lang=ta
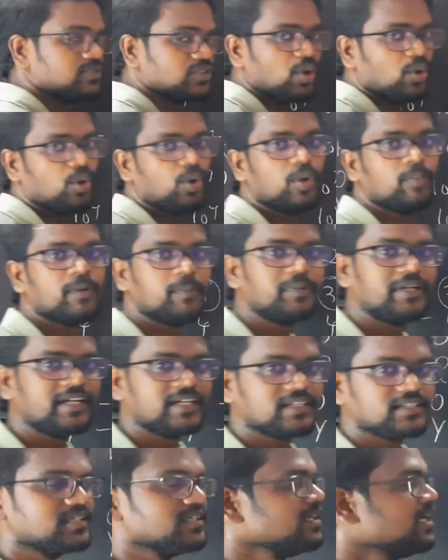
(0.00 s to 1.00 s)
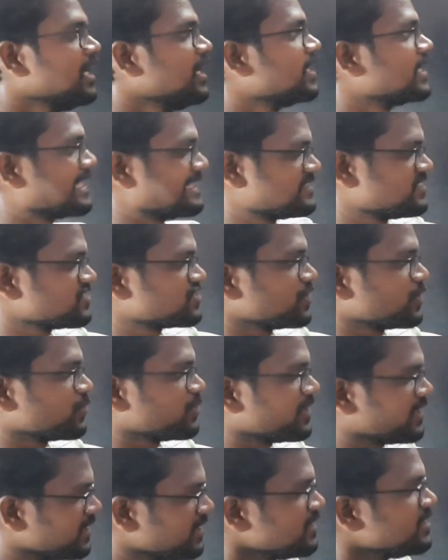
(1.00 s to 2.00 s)
ஸோ ஹோம் அப்படின்றது
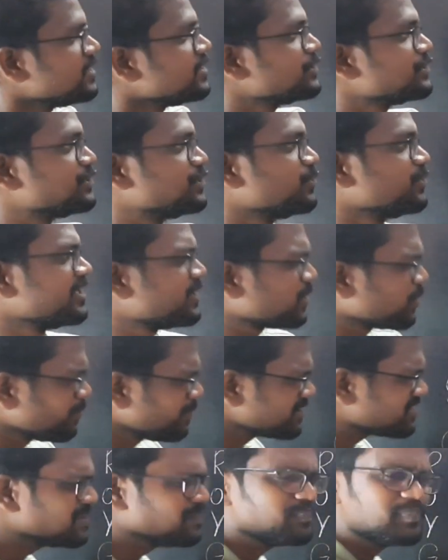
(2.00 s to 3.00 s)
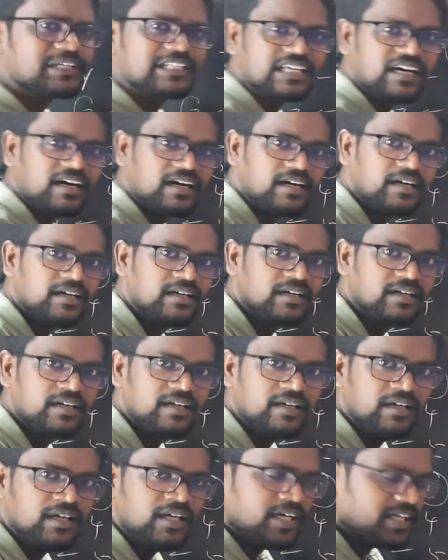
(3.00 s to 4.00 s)
ரெசிஸ்டருடைய யூனிட் ரொம்ப சிம்பிள் தான்
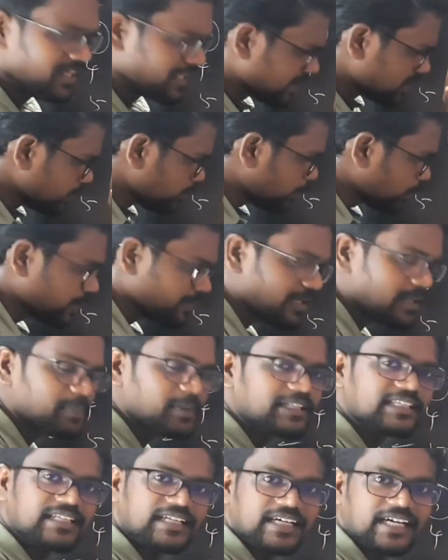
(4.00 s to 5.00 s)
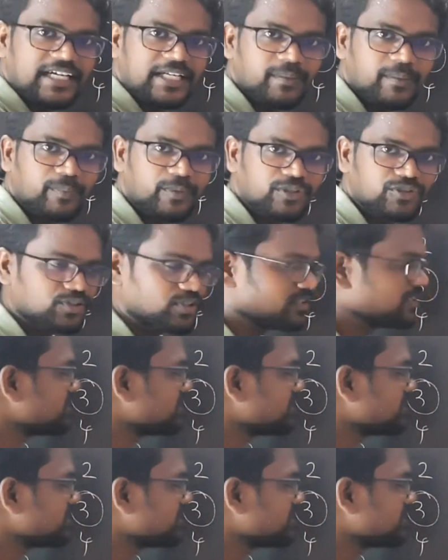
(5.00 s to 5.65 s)
நீங்கள் இதை பொறுமையாக பார்த்தீங்கன்னா கண்டிப்பாக புரிஞ்சிடும்